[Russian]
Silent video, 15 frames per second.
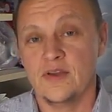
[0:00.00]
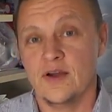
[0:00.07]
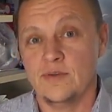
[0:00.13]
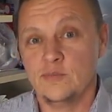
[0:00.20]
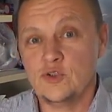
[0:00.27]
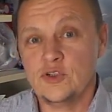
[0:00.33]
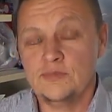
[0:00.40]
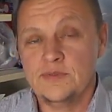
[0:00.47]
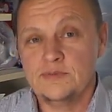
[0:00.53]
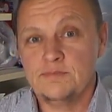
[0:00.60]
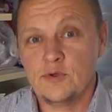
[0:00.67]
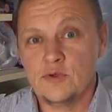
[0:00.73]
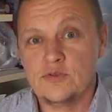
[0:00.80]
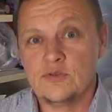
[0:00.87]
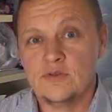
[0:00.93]
А может быть,
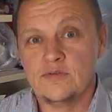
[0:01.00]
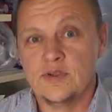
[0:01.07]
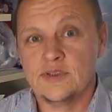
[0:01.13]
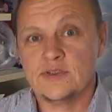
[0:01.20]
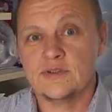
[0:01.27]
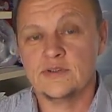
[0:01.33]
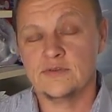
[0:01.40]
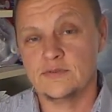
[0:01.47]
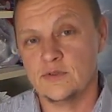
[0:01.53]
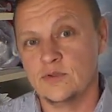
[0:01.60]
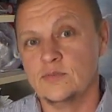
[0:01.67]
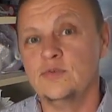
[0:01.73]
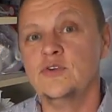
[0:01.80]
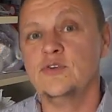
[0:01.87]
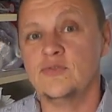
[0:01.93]
просто у вас
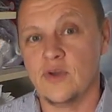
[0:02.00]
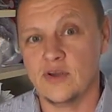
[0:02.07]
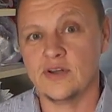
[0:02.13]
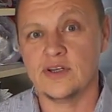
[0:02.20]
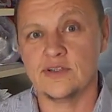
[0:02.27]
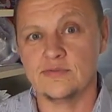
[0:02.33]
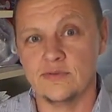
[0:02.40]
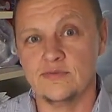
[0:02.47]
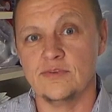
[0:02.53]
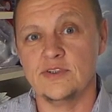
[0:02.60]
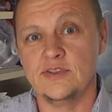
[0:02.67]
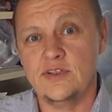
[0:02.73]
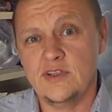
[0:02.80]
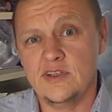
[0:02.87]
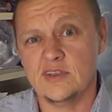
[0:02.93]
вдруг будет как раз вот
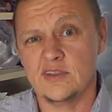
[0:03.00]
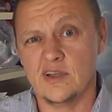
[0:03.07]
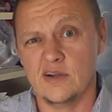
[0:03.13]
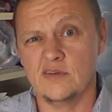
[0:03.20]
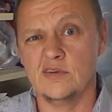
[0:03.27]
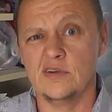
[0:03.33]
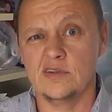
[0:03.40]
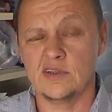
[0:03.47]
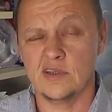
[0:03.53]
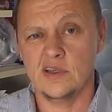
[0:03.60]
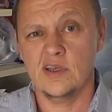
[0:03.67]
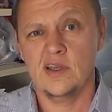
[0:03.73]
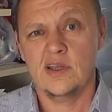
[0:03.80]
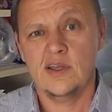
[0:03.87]
возникнет какое-то